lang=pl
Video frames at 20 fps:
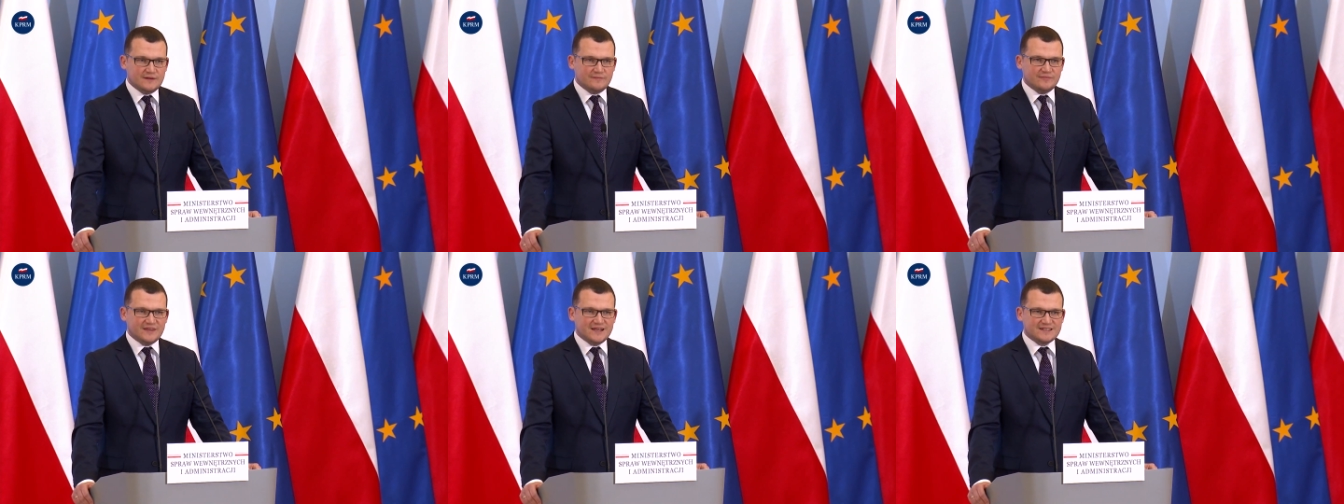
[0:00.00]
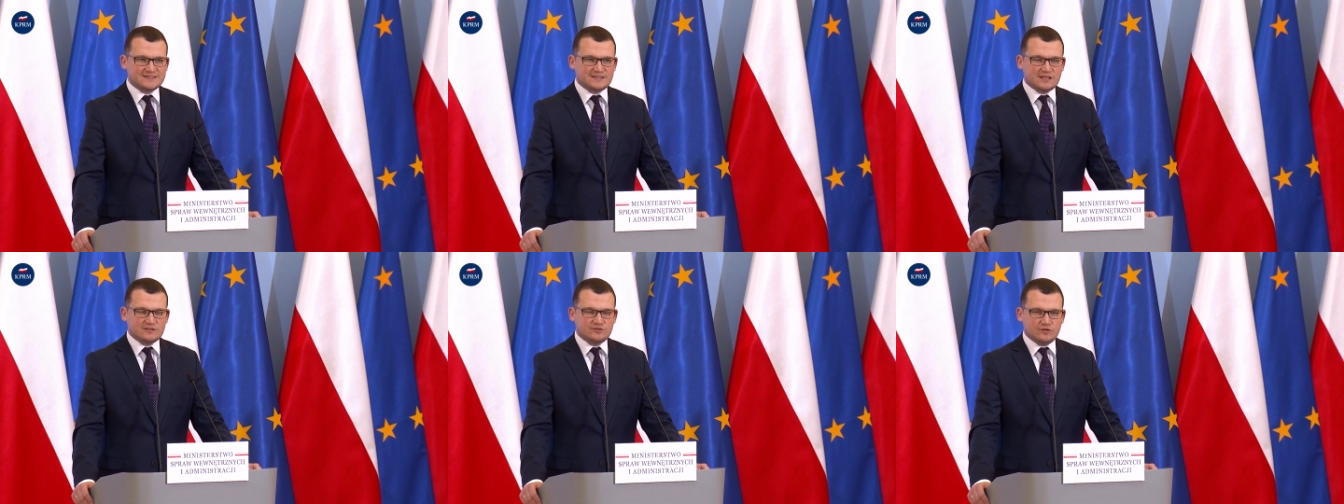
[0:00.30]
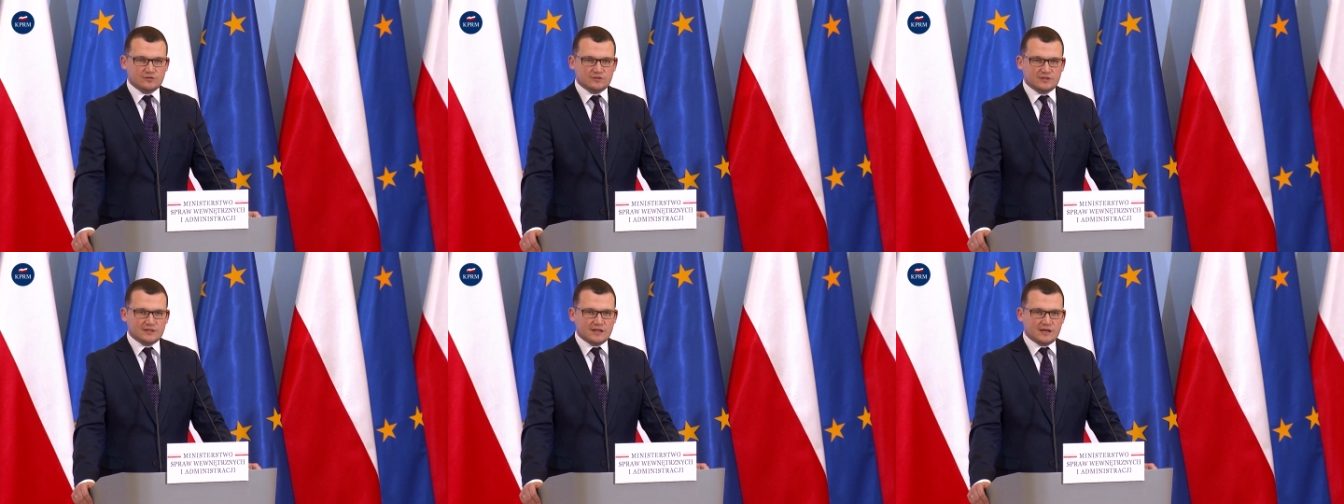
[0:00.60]
na
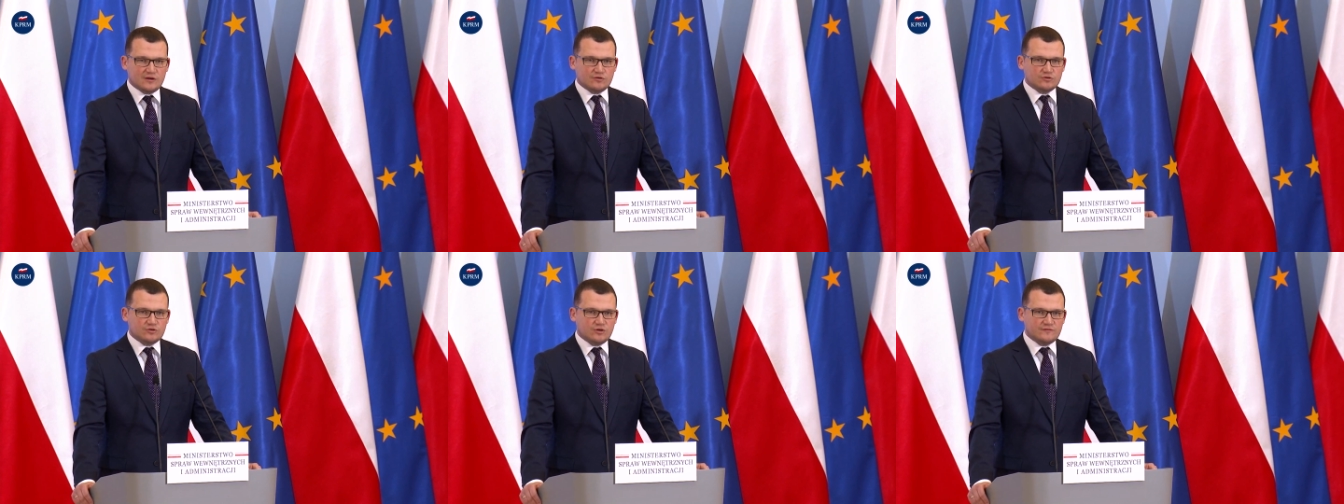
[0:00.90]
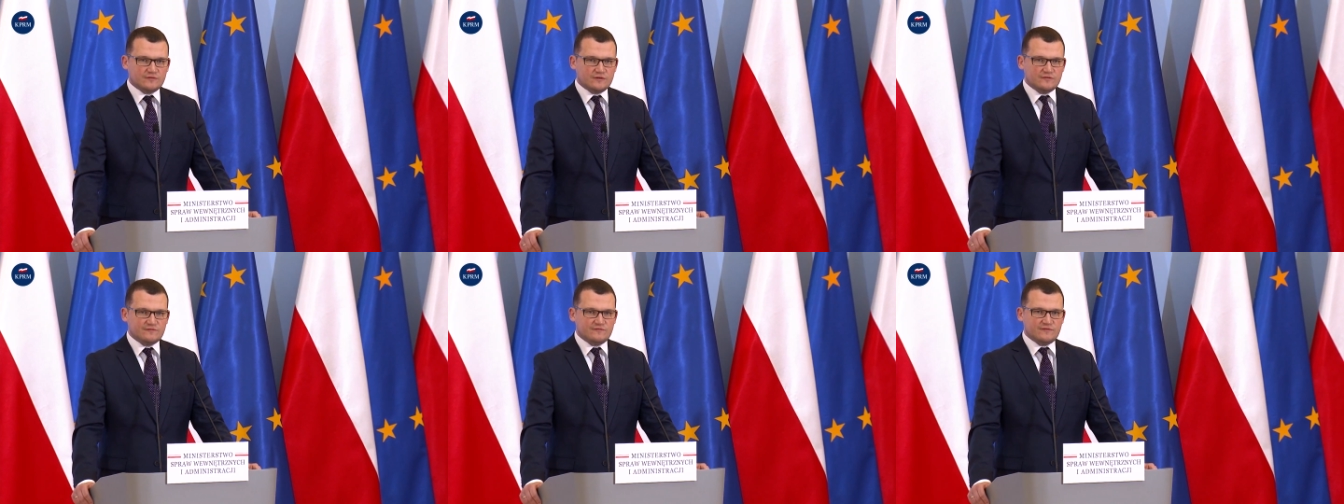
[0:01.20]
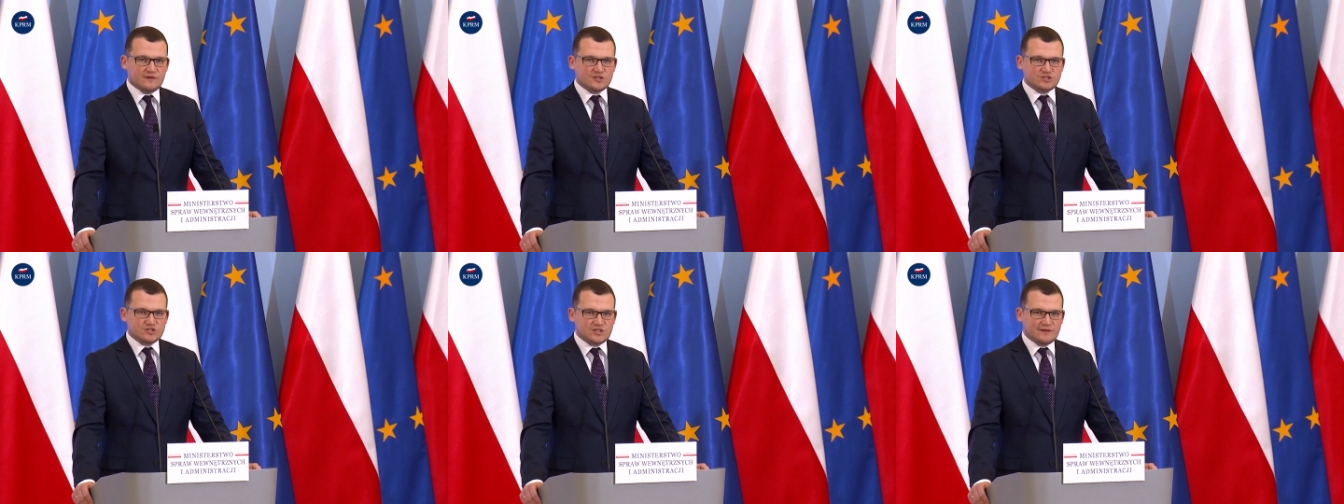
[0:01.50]
Stadionie Narodowym w
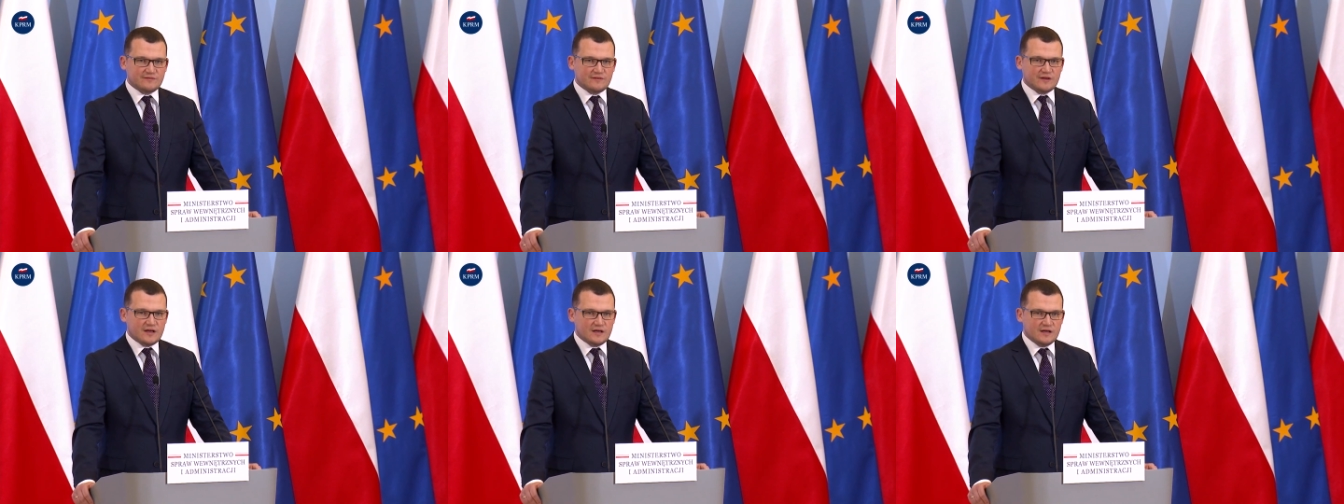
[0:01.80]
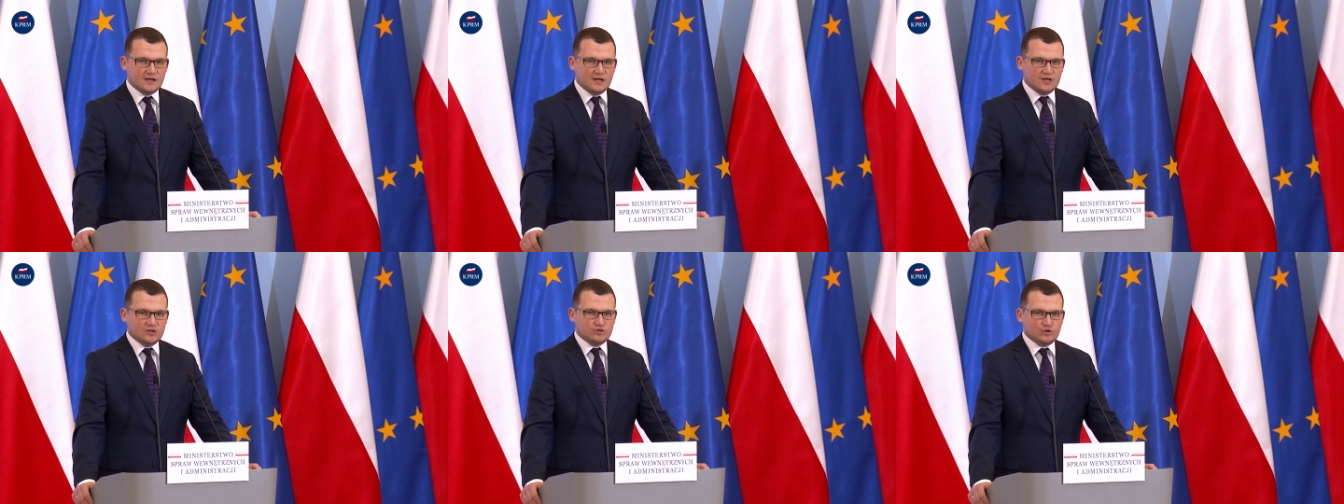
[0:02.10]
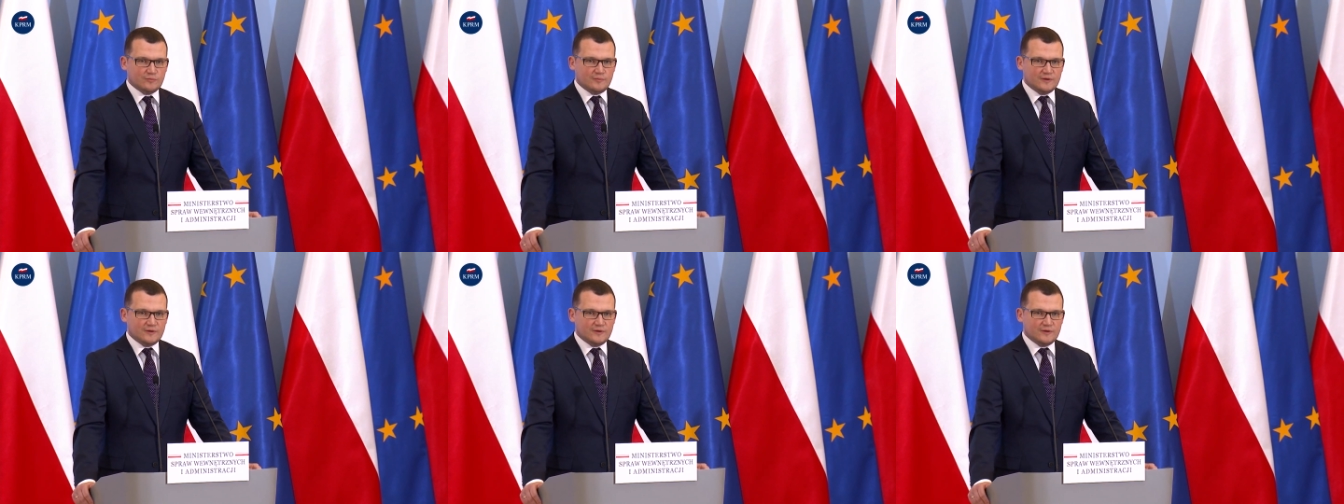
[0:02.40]
Warszawie. To